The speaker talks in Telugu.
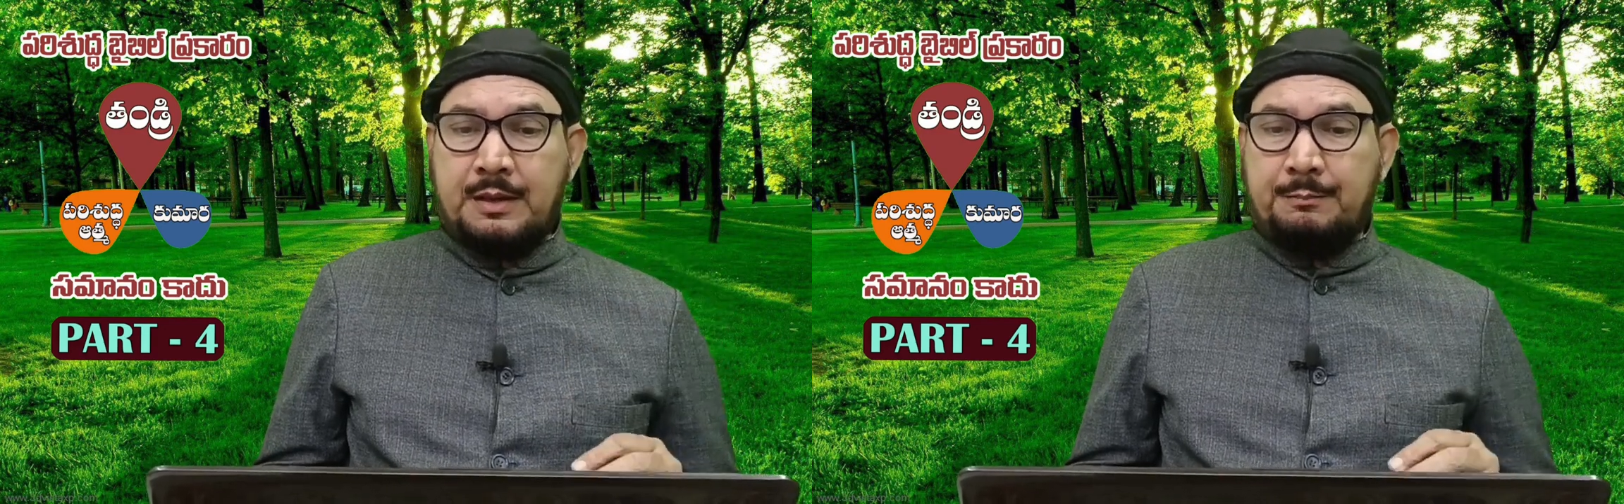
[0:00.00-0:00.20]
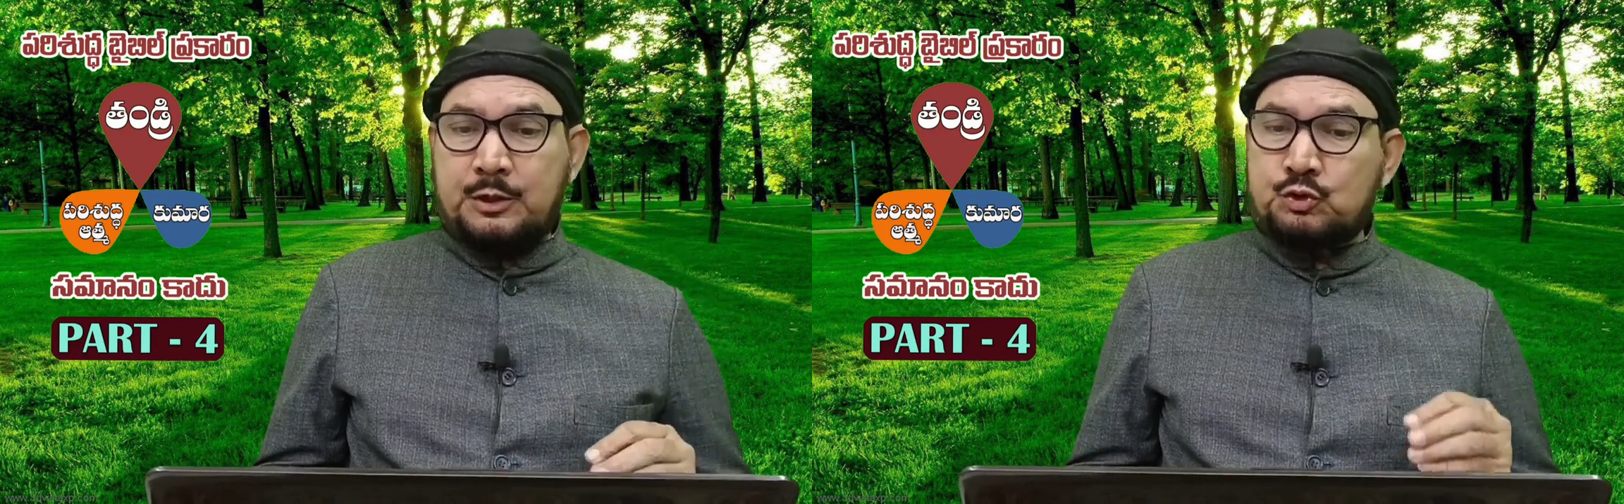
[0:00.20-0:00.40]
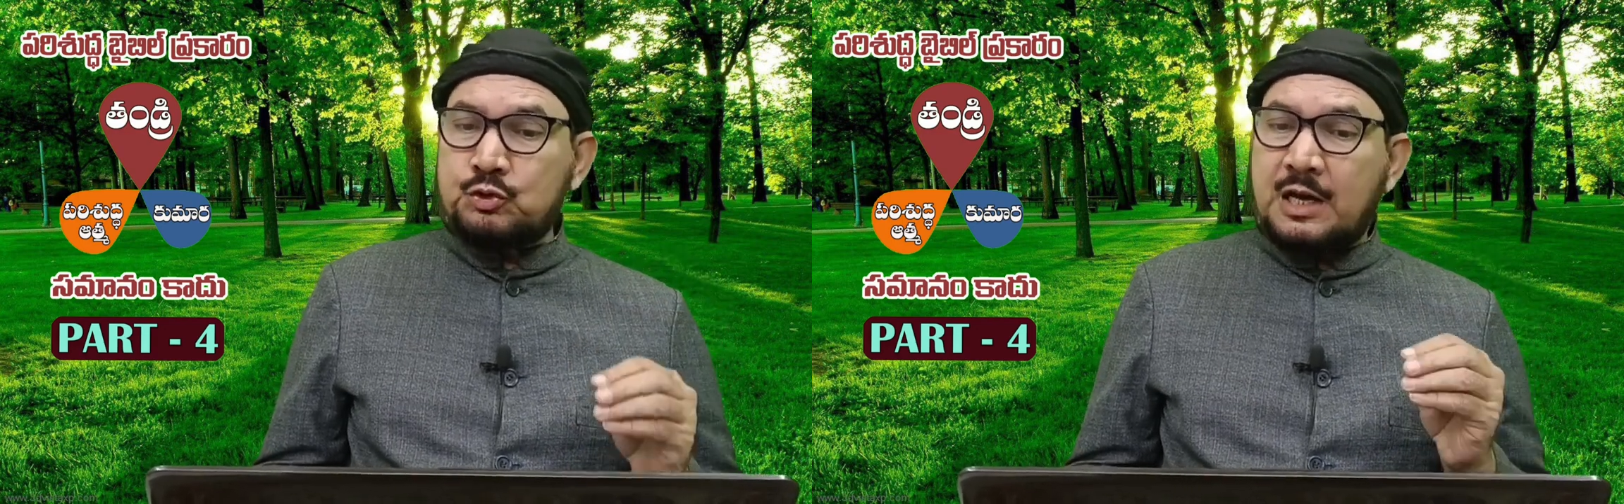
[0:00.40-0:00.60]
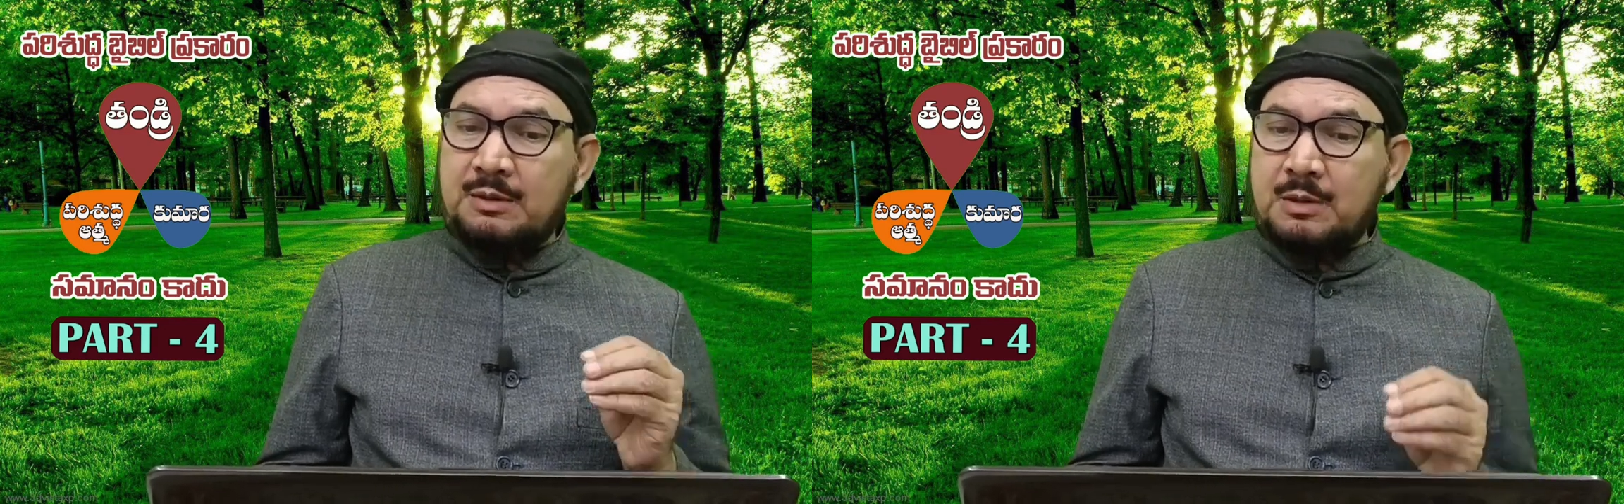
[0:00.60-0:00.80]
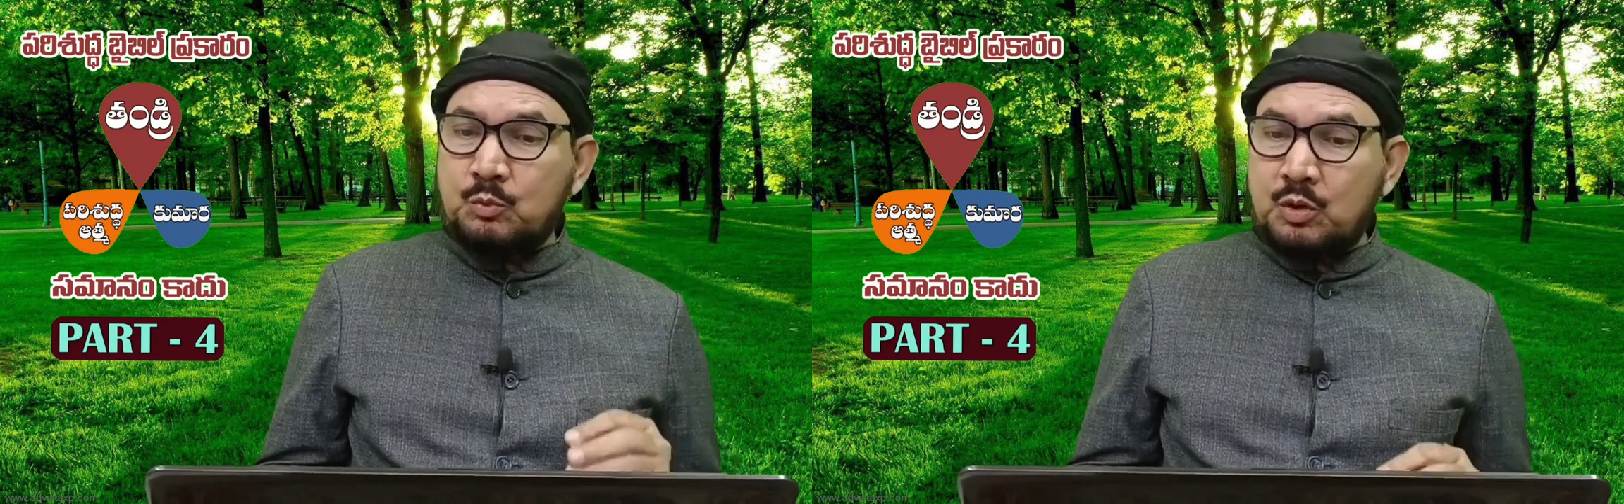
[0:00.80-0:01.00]

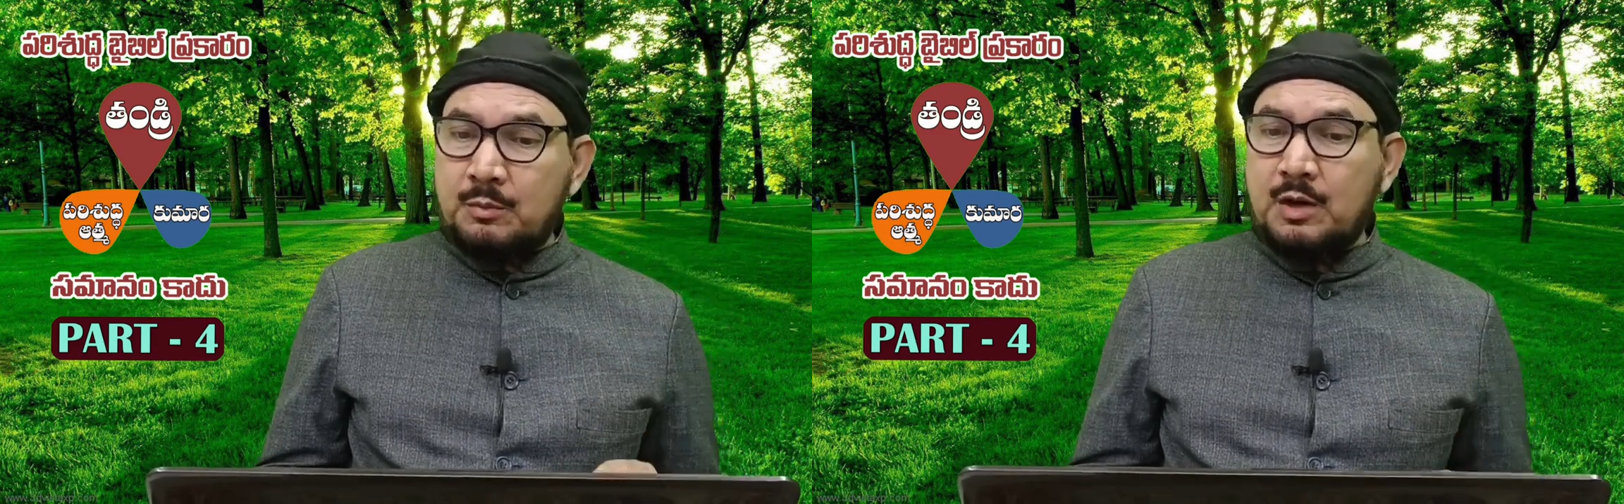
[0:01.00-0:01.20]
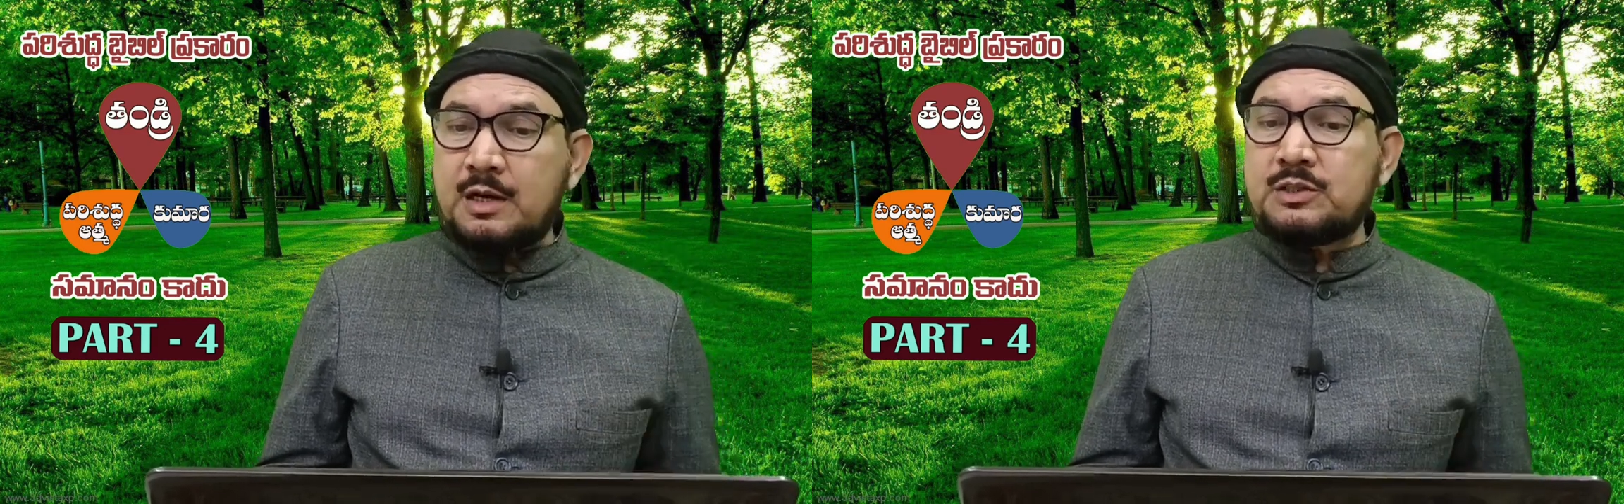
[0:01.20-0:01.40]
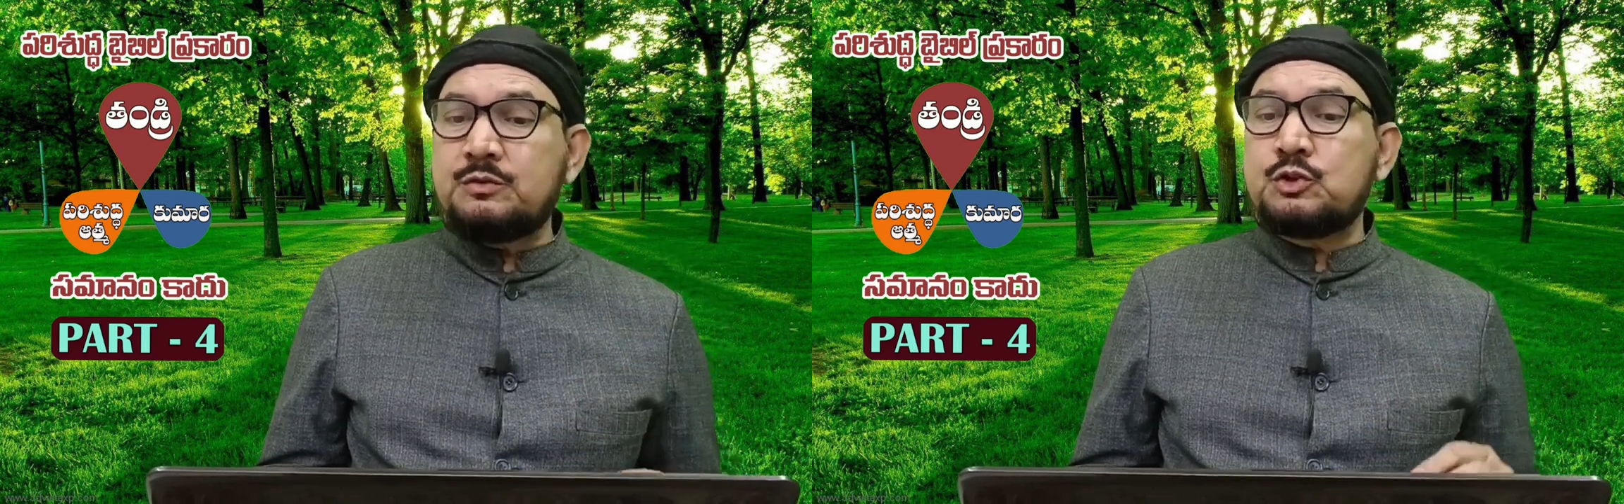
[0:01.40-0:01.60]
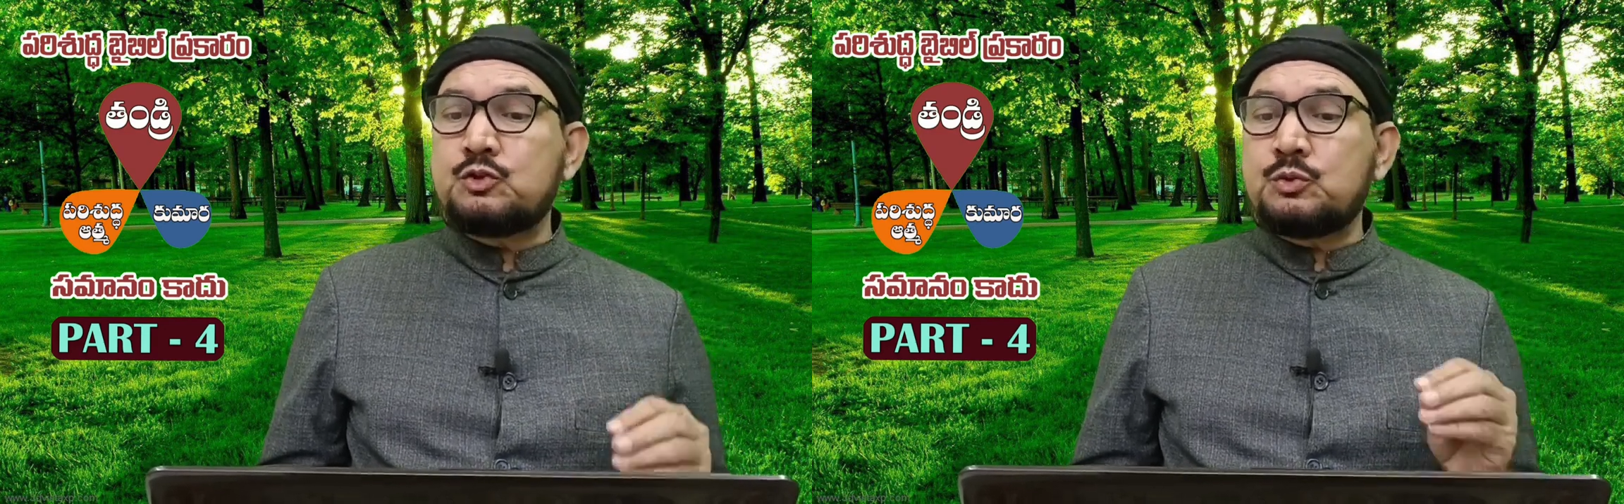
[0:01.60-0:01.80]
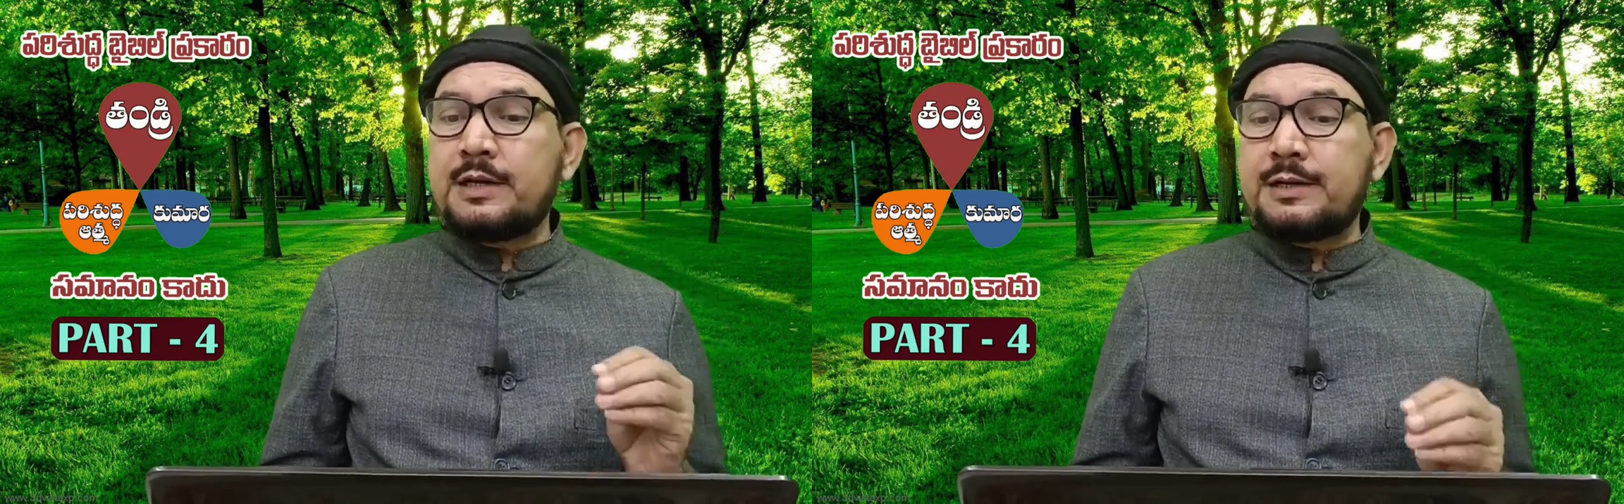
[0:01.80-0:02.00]
పరిశుద్ధాత్మ మూలముగా
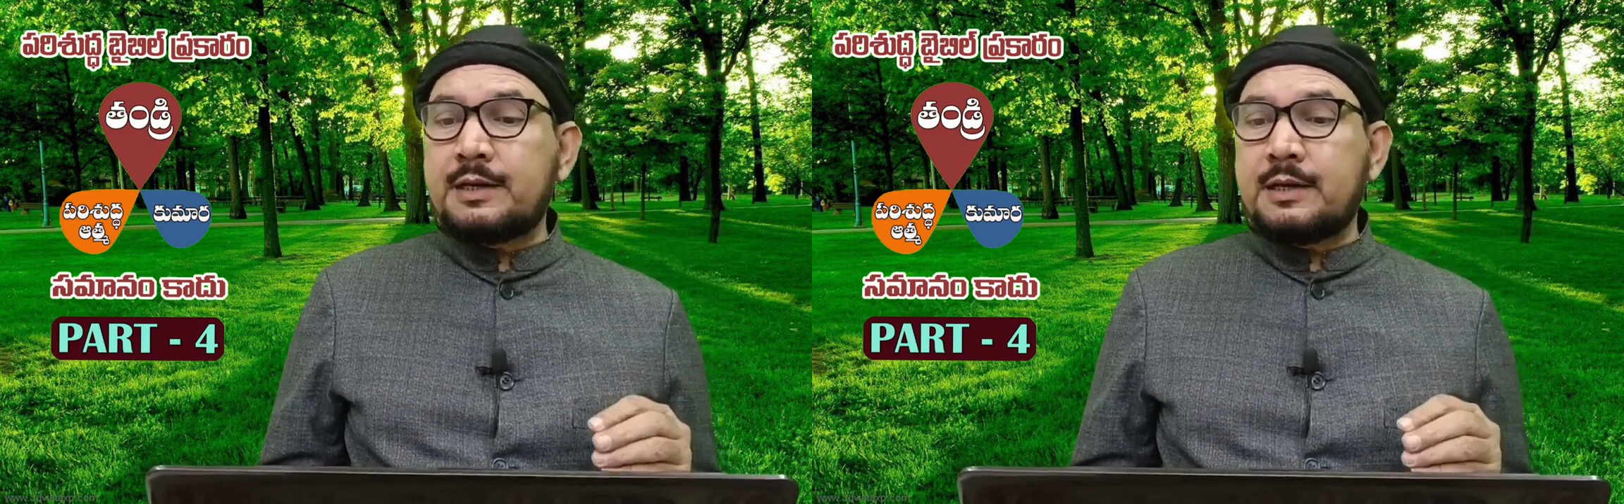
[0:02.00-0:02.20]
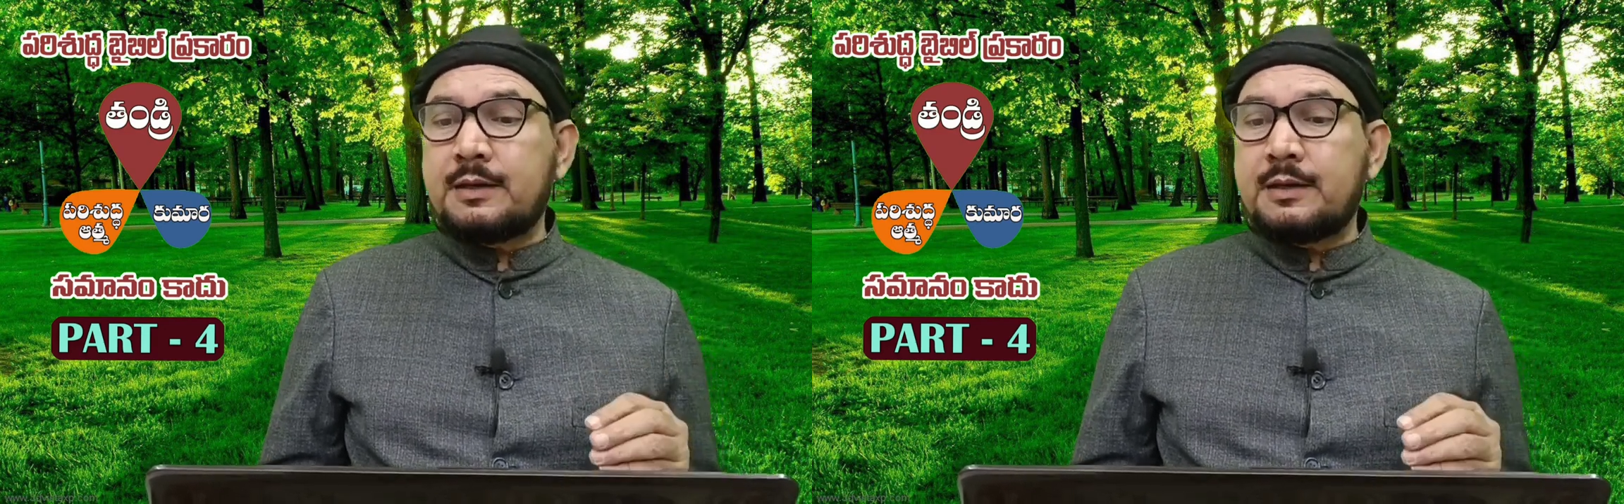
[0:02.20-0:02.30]
జీవించుచున్నట్టే